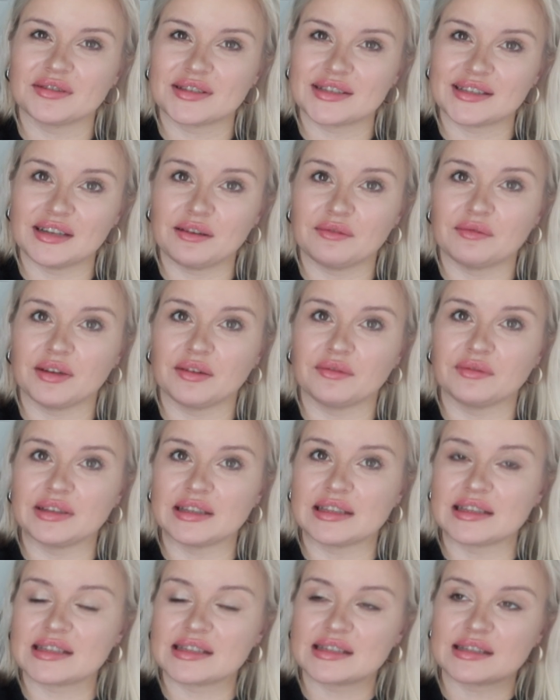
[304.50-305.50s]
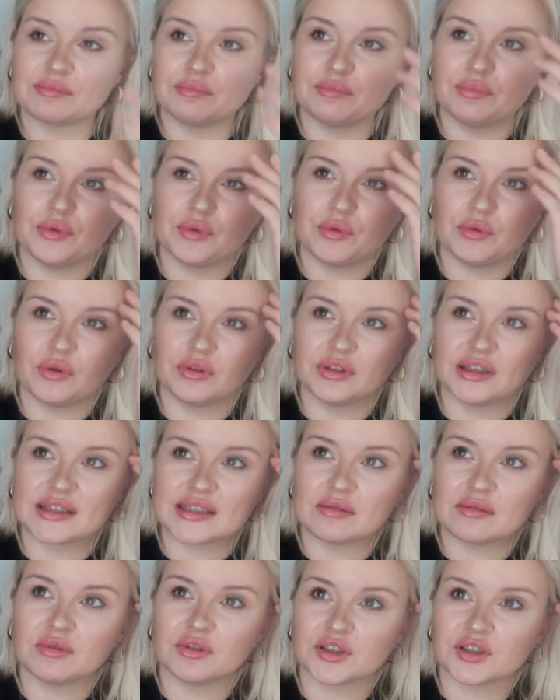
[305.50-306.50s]
dostawa, więc było
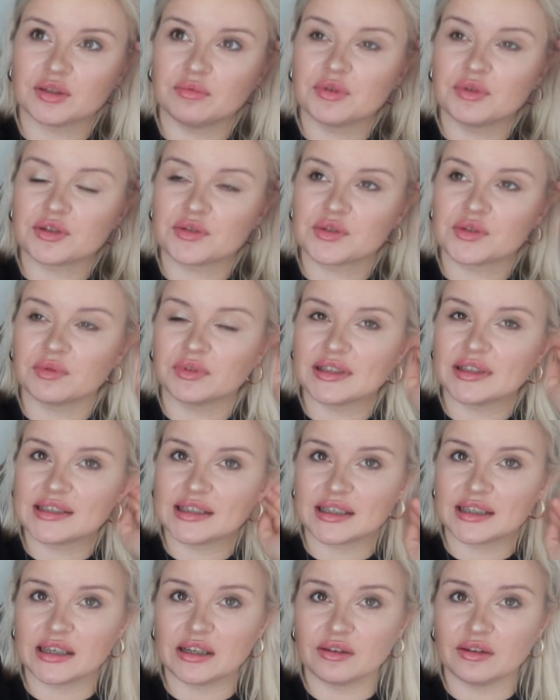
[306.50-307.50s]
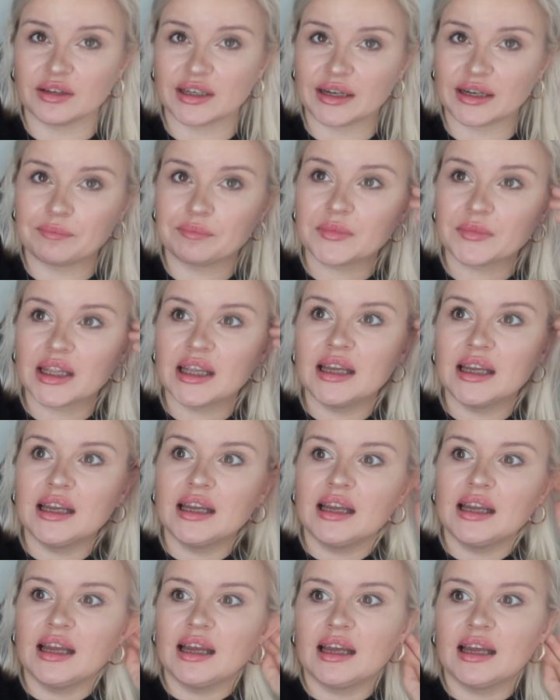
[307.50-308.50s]
niecałe 80 zł za kilogram.
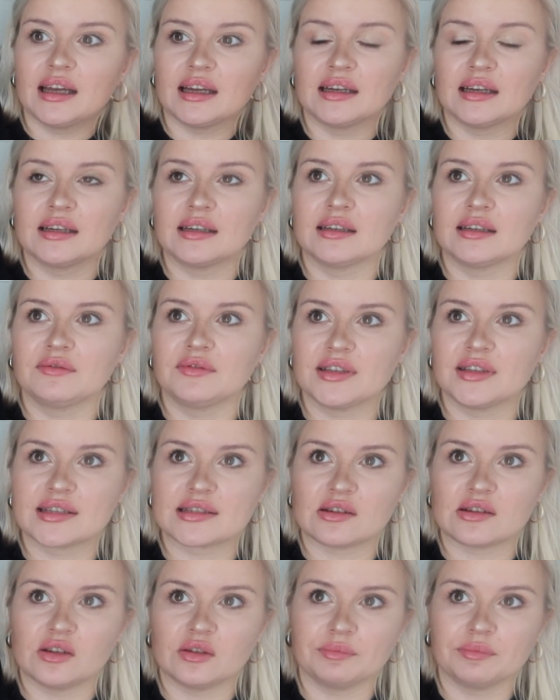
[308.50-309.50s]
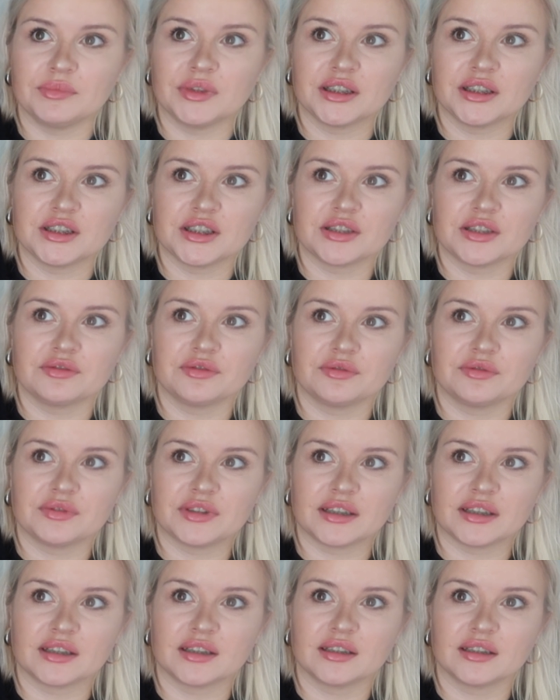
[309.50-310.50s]
E, więc on mi dziś
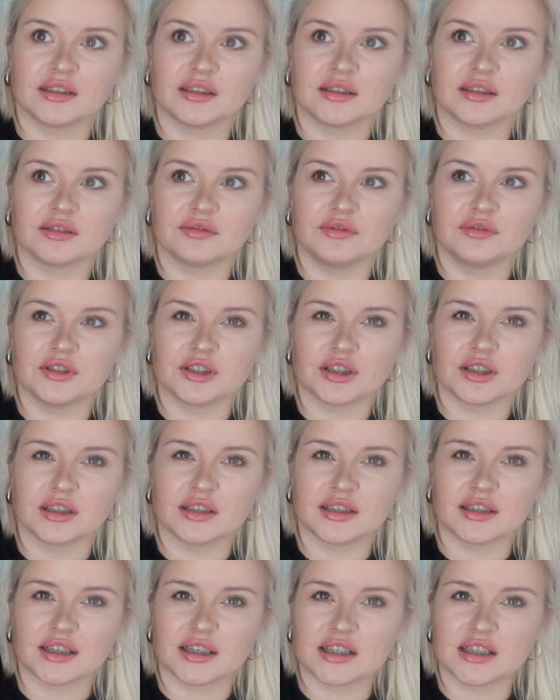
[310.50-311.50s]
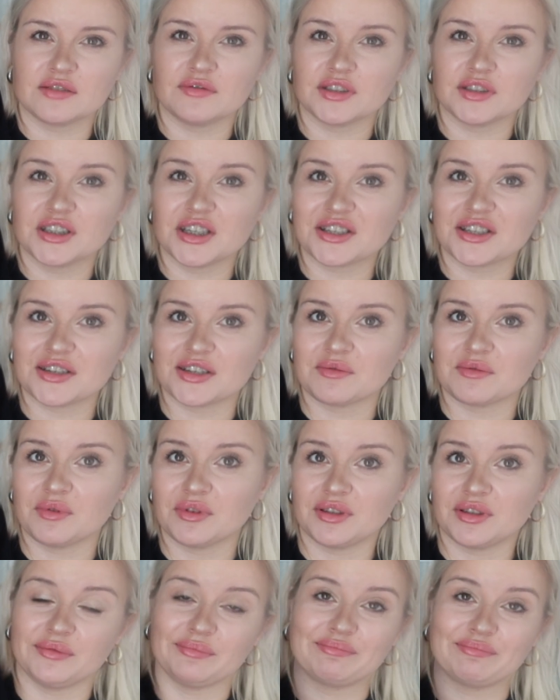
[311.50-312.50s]
tak wyszedł jakieś 20
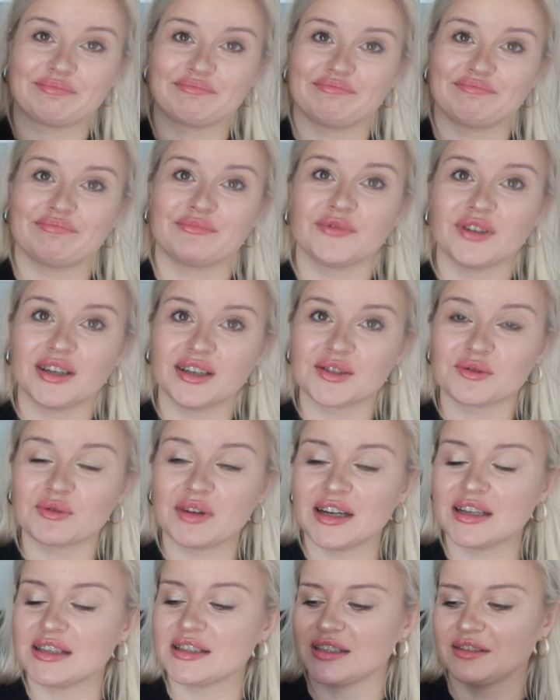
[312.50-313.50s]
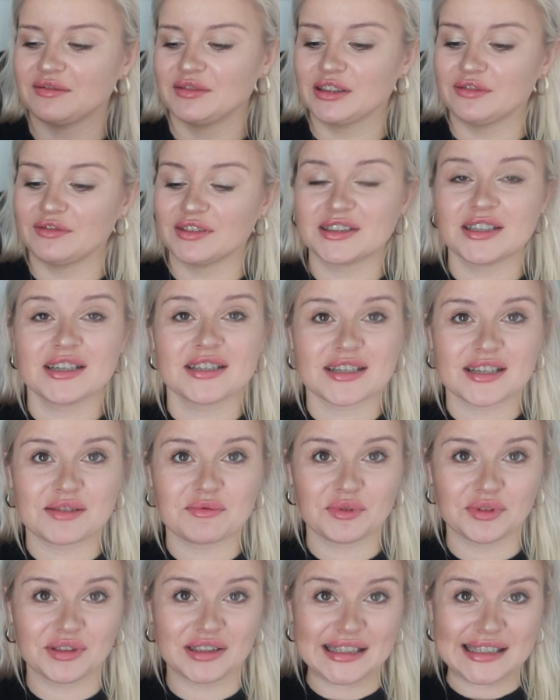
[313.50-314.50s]
zł. No ale słuchajcie, 20
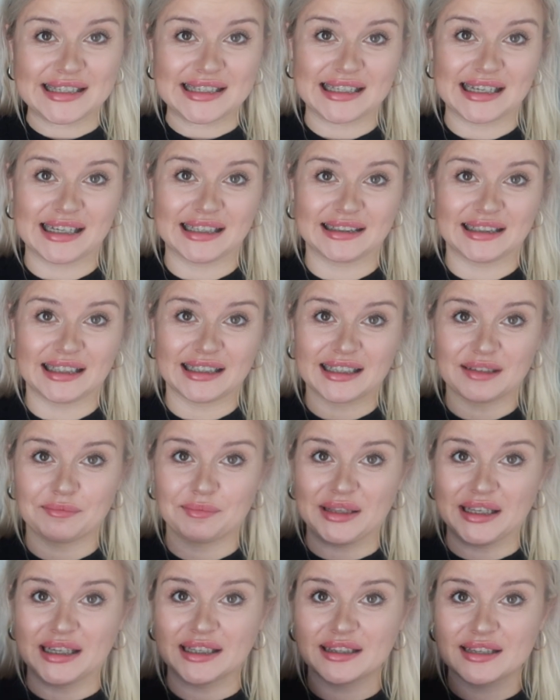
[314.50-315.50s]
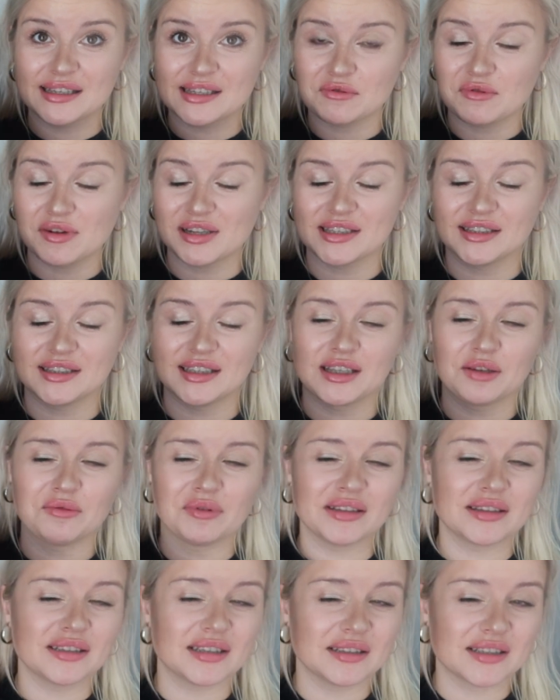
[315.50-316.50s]
zł za taki piękny skład, taki
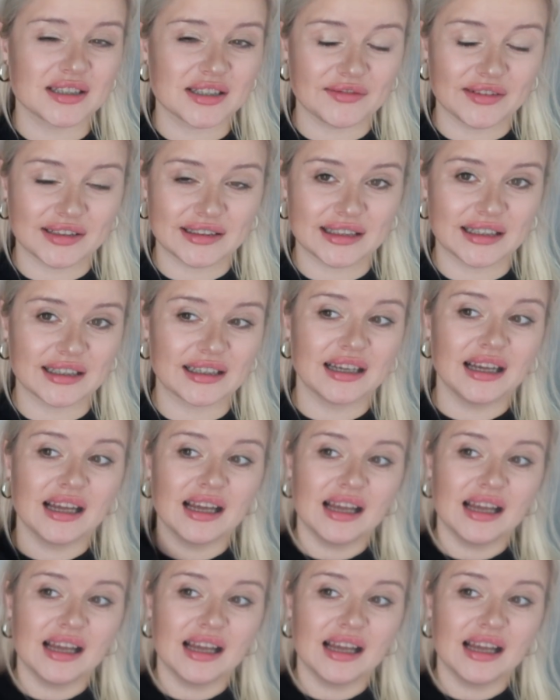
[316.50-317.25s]
ładny sweter.